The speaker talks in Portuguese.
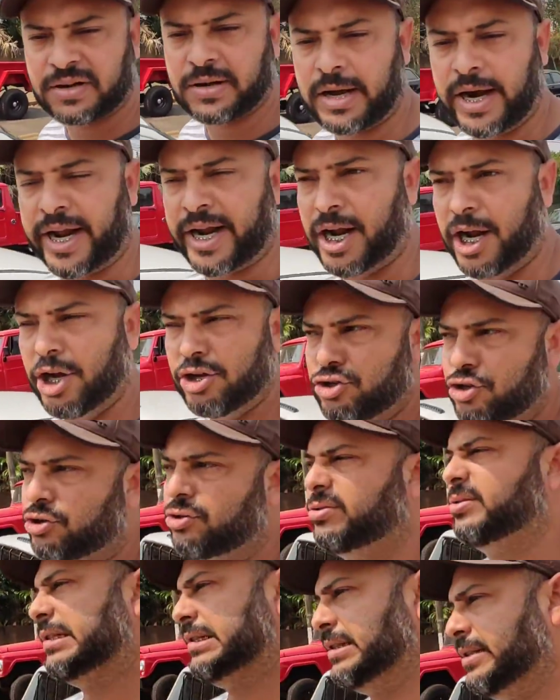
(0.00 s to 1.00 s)
Careca
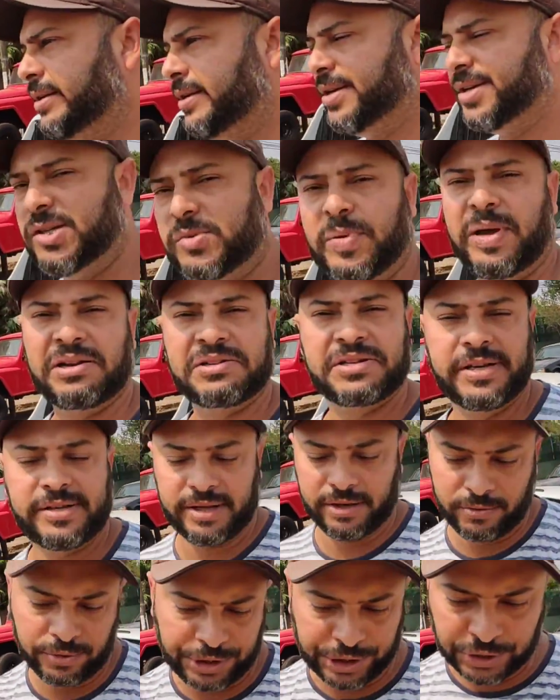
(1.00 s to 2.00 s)
Richard. Espero que vocês
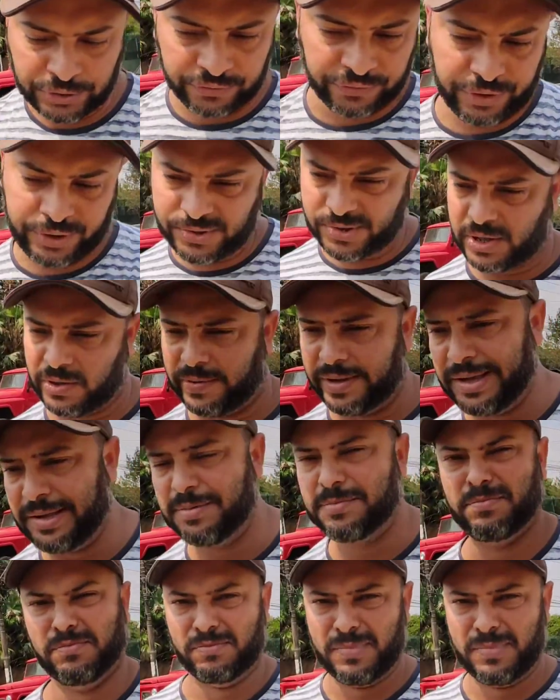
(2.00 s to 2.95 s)
tenham curtido o vídeozão aí.